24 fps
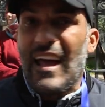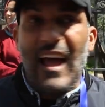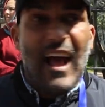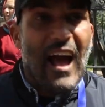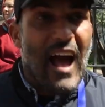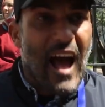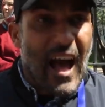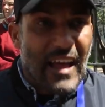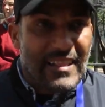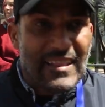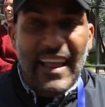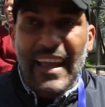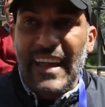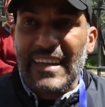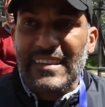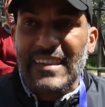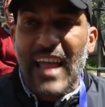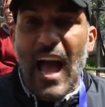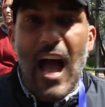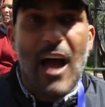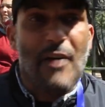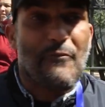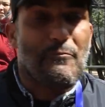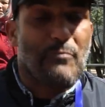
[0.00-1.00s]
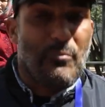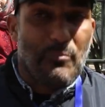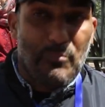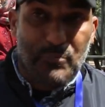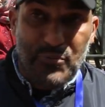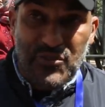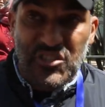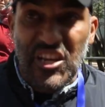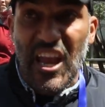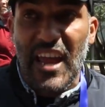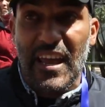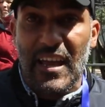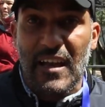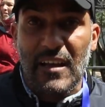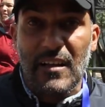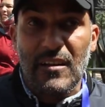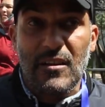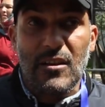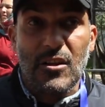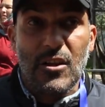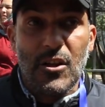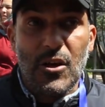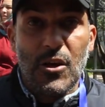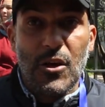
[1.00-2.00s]
هذا القطاع بشيء
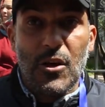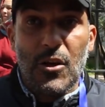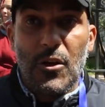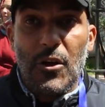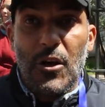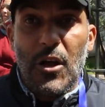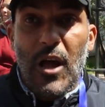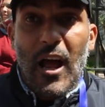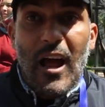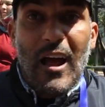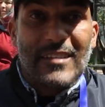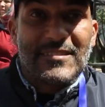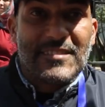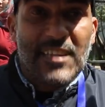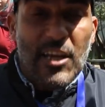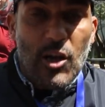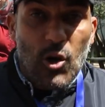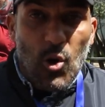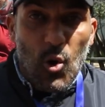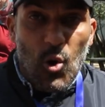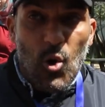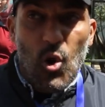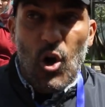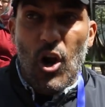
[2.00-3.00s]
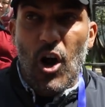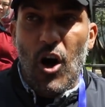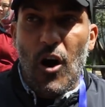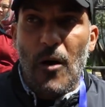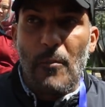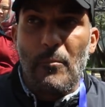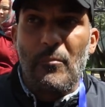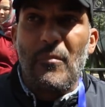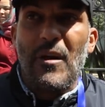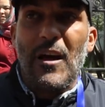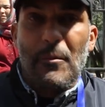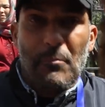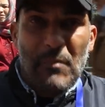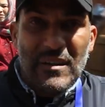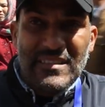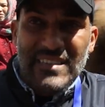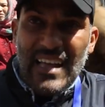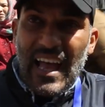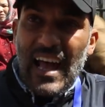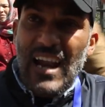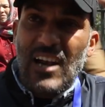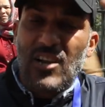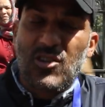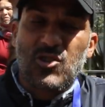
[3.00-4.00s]
تيقولوا لهم ما
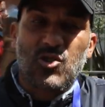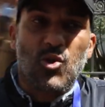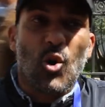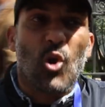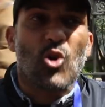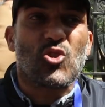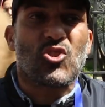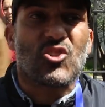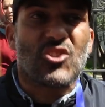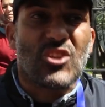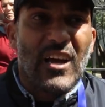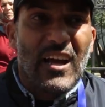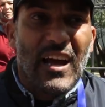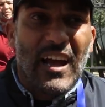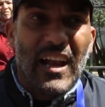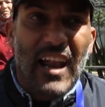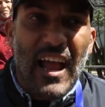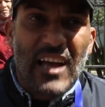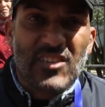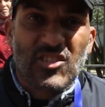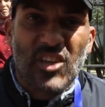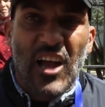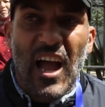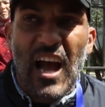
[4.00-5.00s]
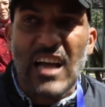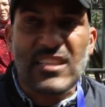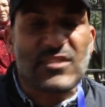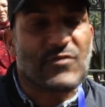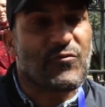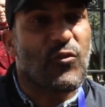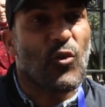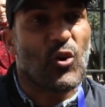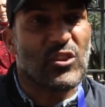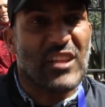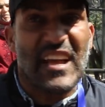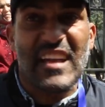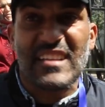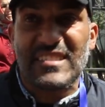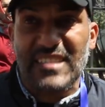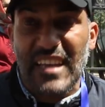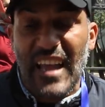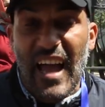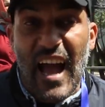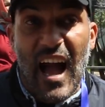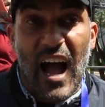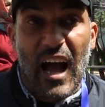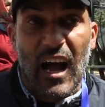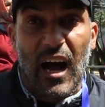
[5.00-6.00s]
تخلصوش الاشخاص في وضعيه
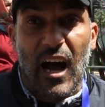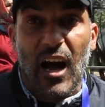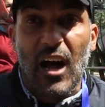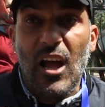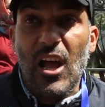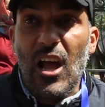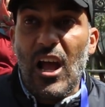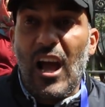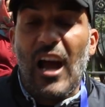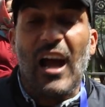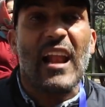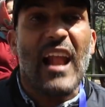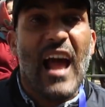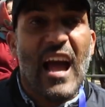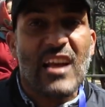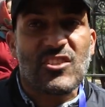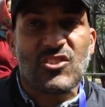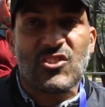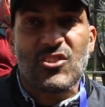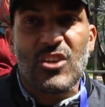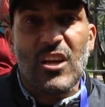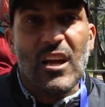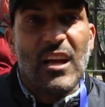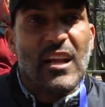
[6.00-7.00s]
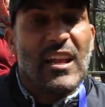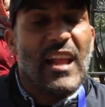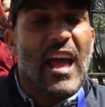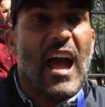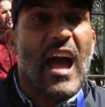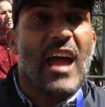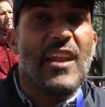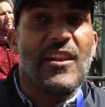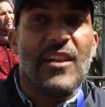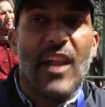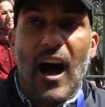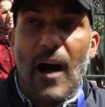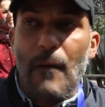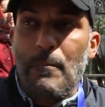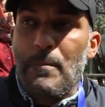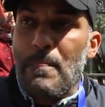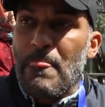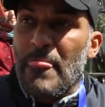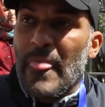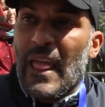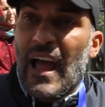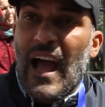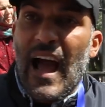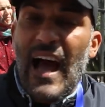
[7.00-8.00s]
اعاقه علاش لان
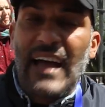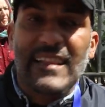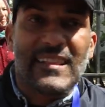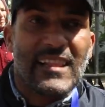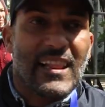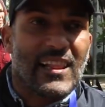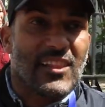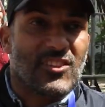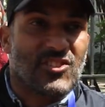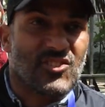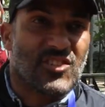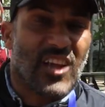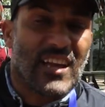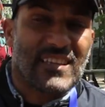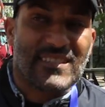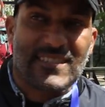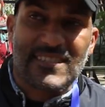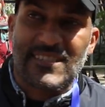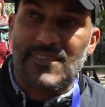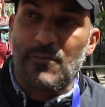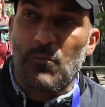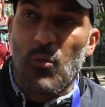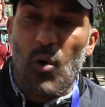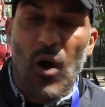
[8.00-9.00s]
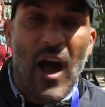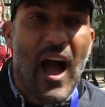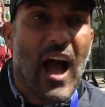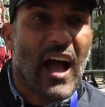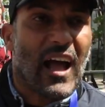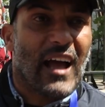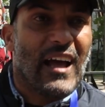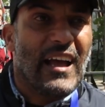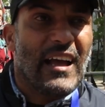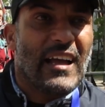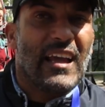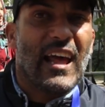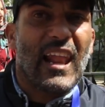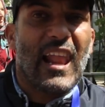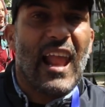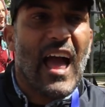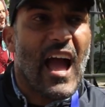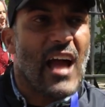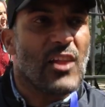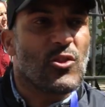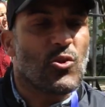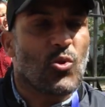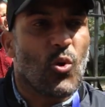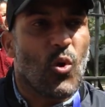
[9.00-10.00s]
هذا الشخص المعاق يلا
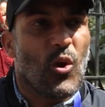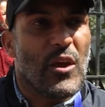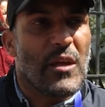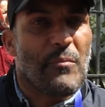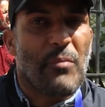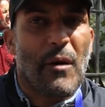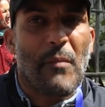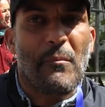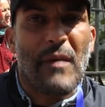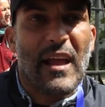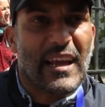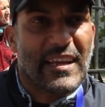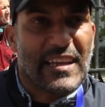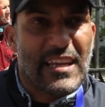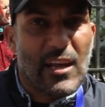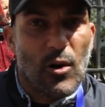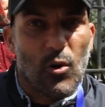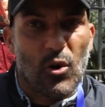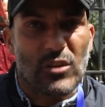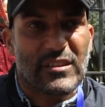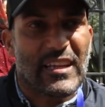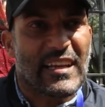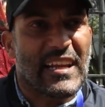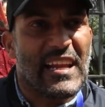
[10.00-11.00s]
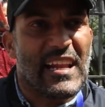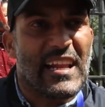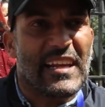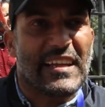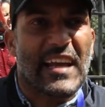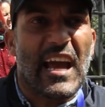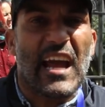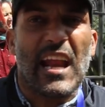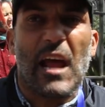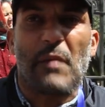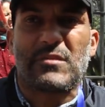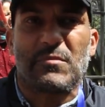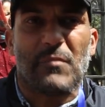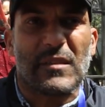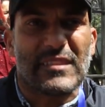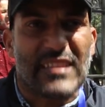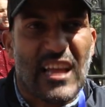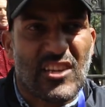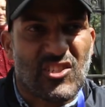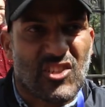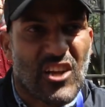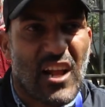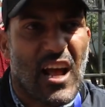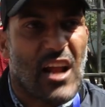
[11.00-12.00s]
عنده هبه ملكيه وحده كاين اللي كاريها ب
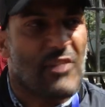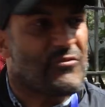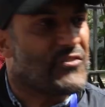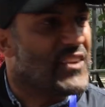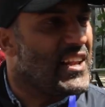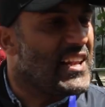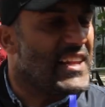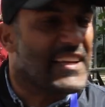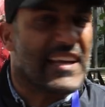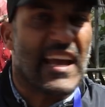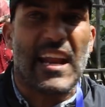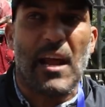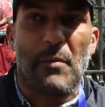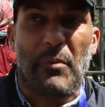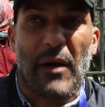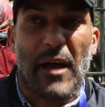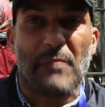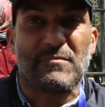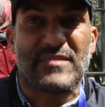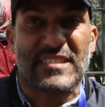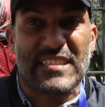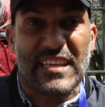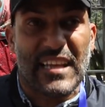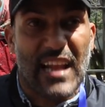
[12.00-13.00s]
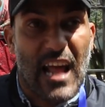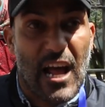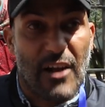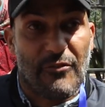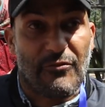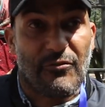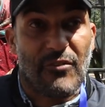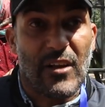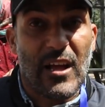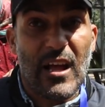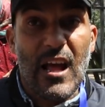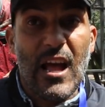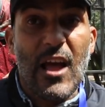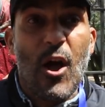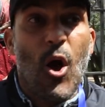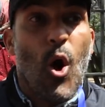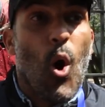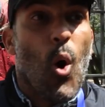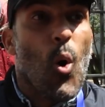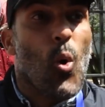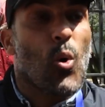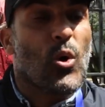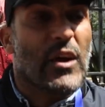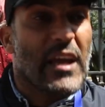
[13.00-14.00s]
18000 كاين اللي كاريها ب 50000
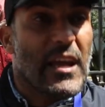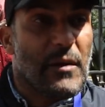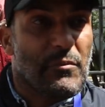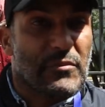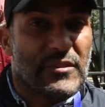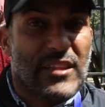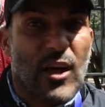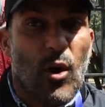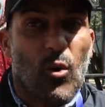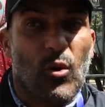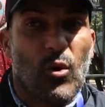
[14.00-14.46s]
وكيبداو